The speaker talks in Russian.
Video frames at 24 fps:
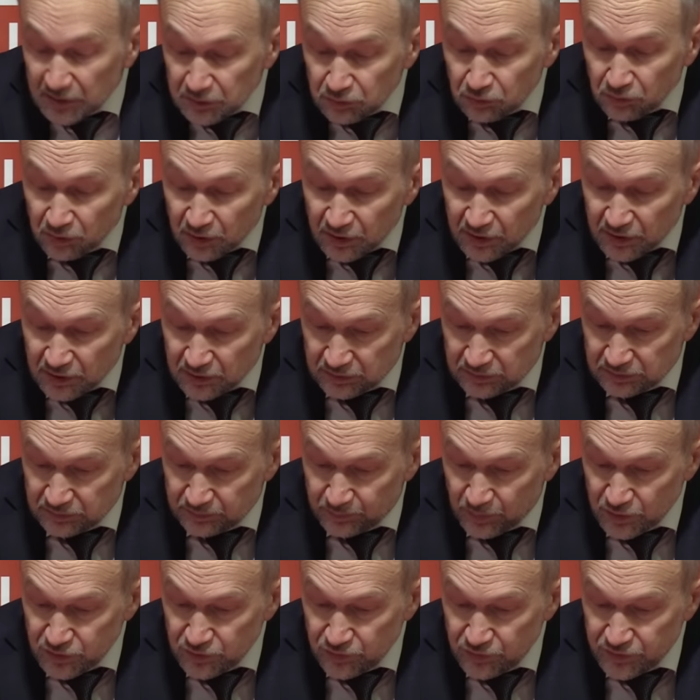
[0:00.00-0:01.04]
которые
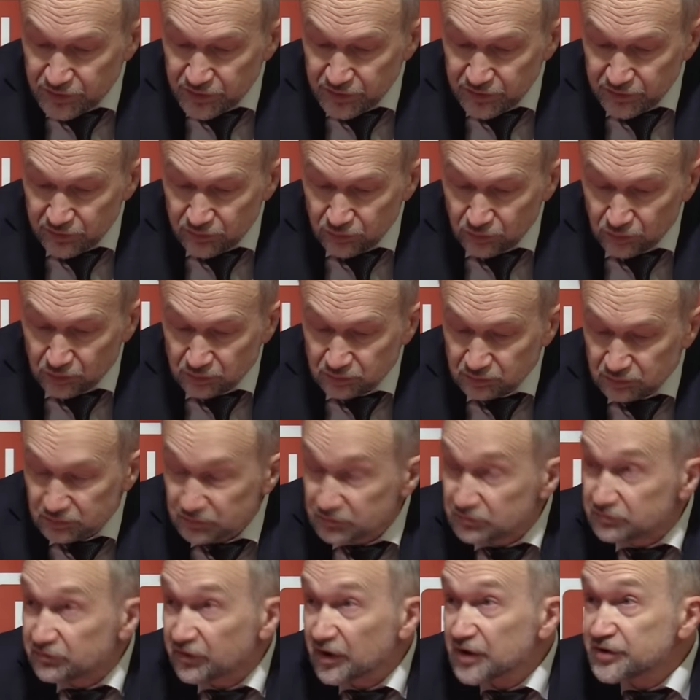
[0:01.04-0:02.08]
по существу
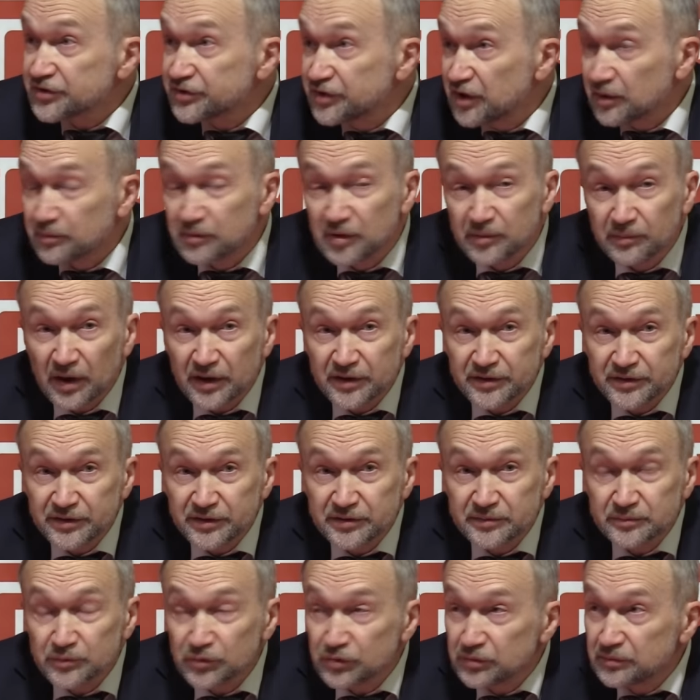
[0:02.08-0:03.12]
враждебны
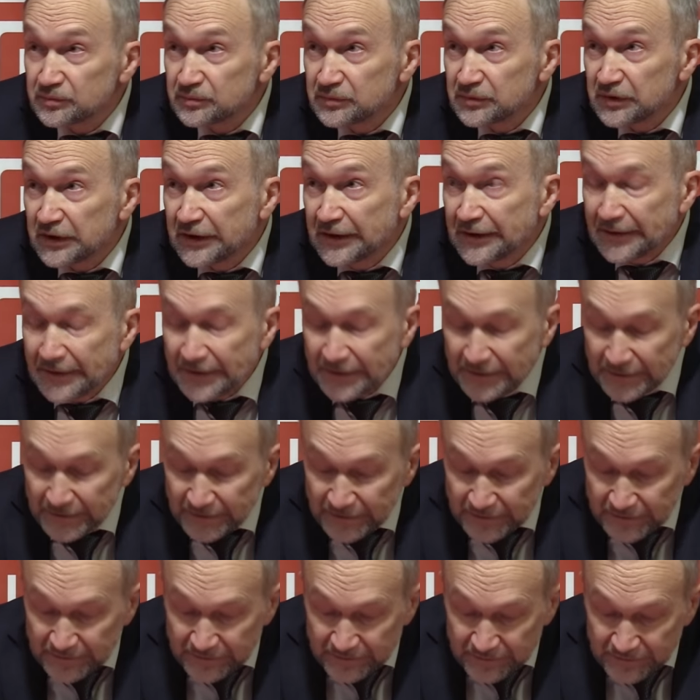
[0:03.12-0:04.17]
марксизму,
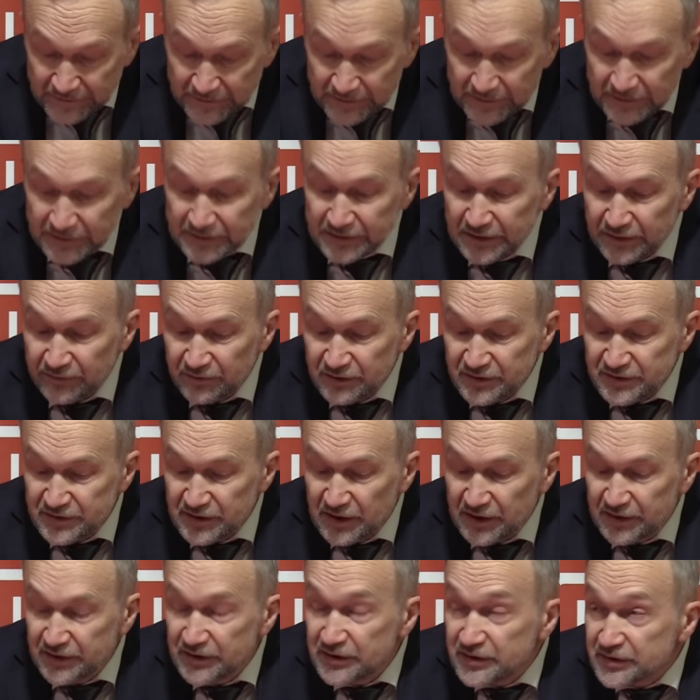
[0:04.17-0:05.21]
и
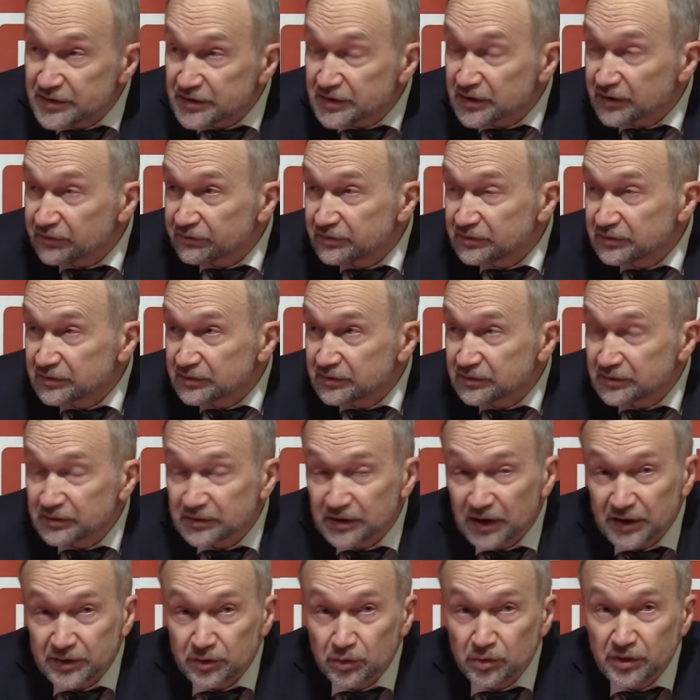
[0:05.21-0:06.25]
ревизионистов,
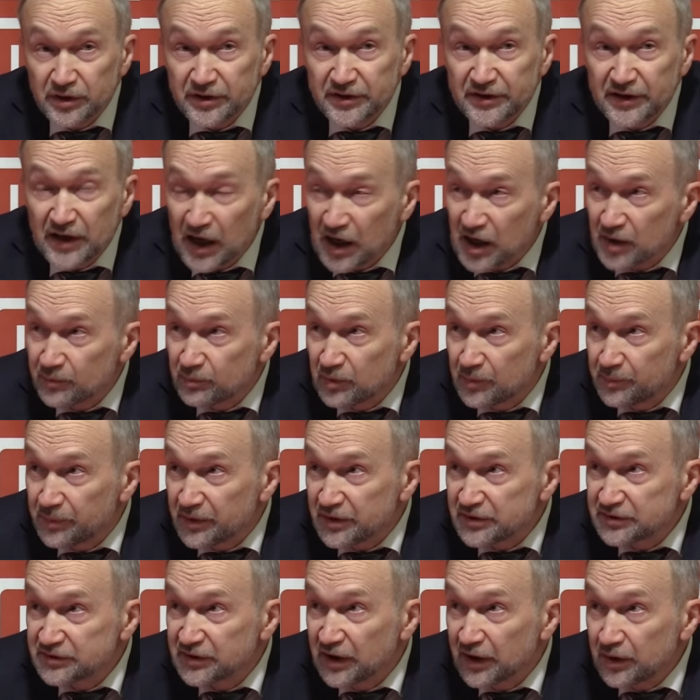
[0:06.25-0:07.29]
которые якобы
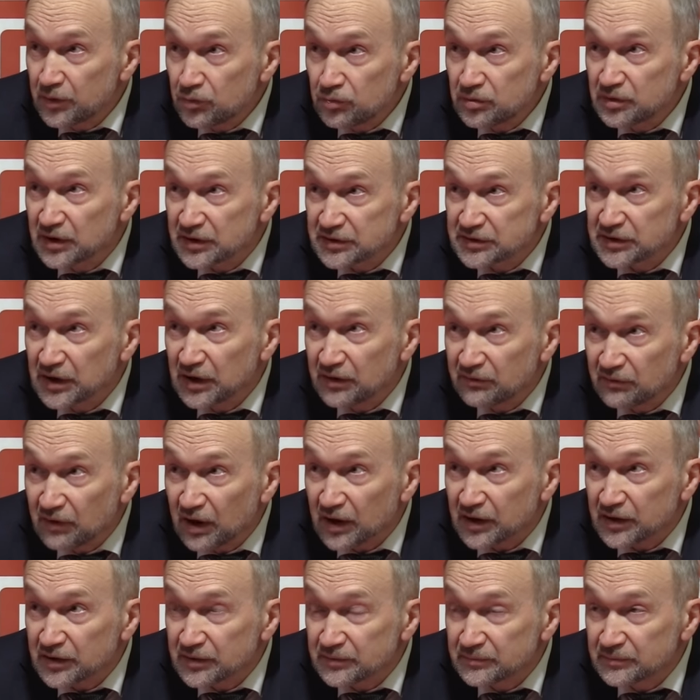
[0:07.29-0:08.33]
признают на
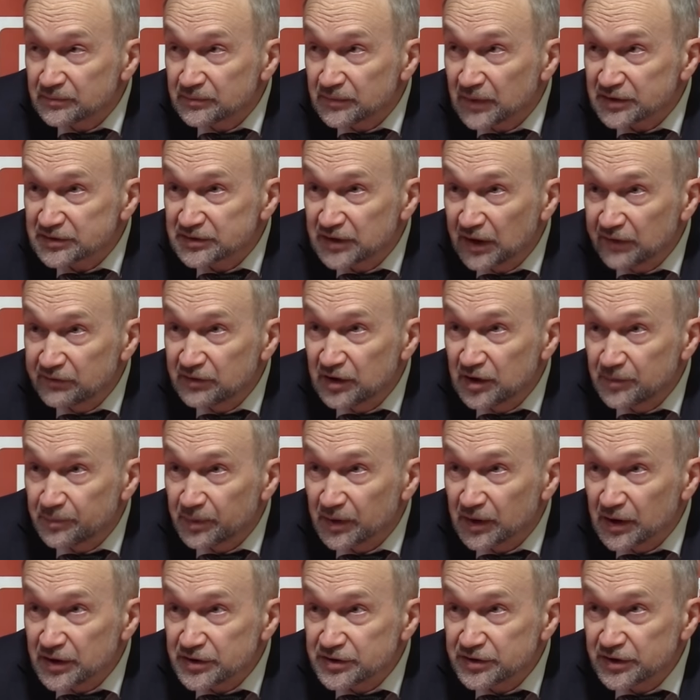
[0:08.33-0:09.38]
словах основные
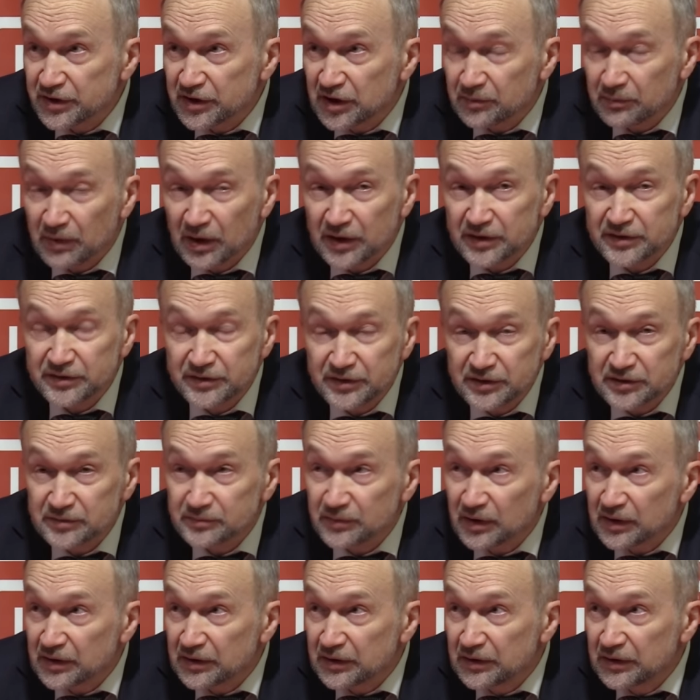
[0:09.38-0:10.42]
положения
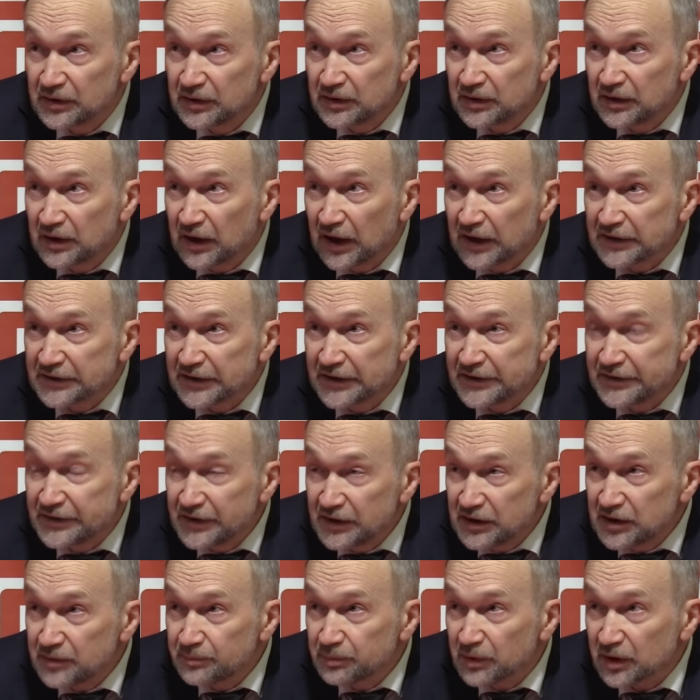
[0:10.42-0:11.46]
марксизма, а на
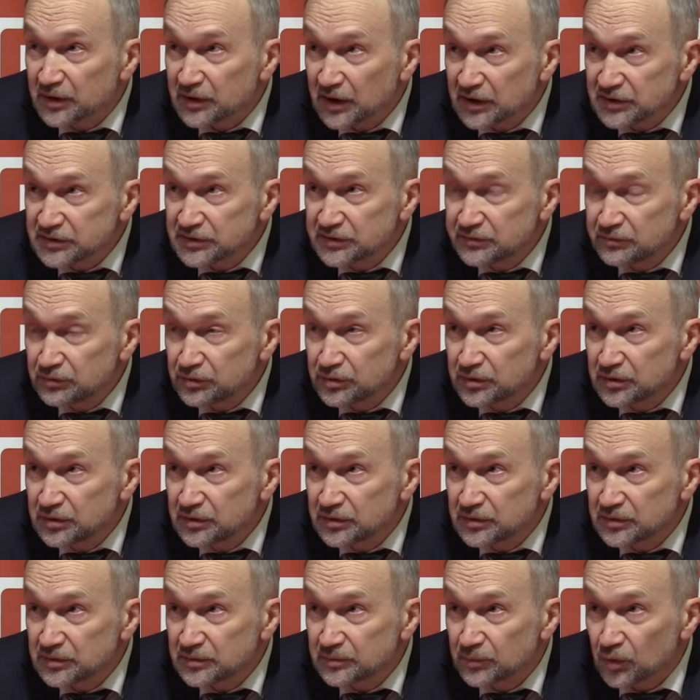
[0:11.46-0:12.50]
деле протаскивают
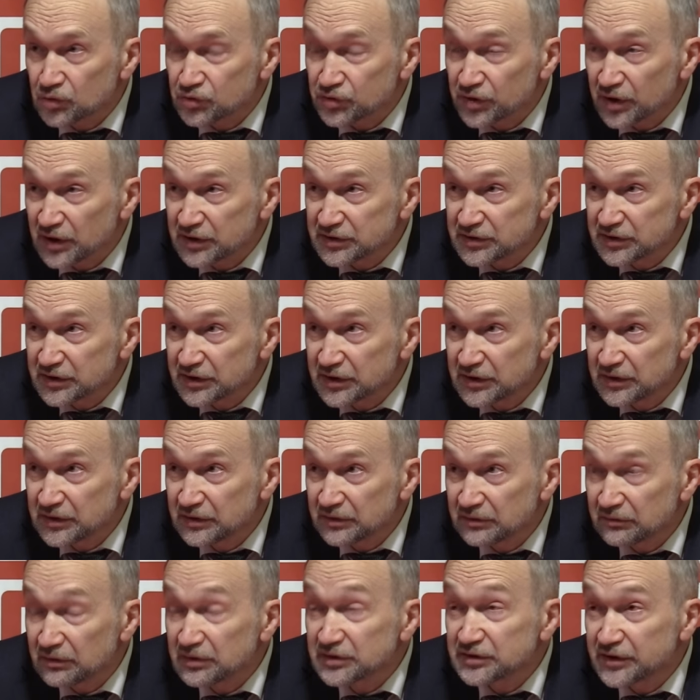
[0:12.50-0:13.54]
буржуазные
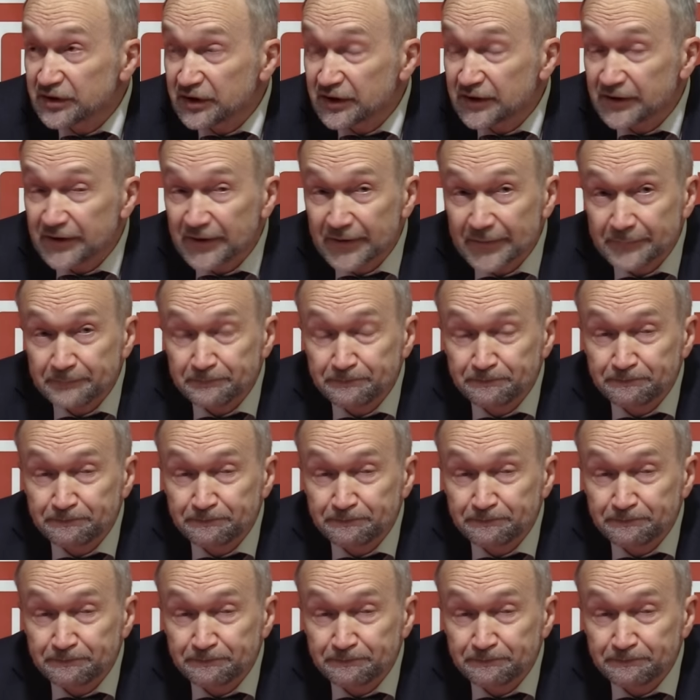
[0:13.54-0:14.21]
воззрения.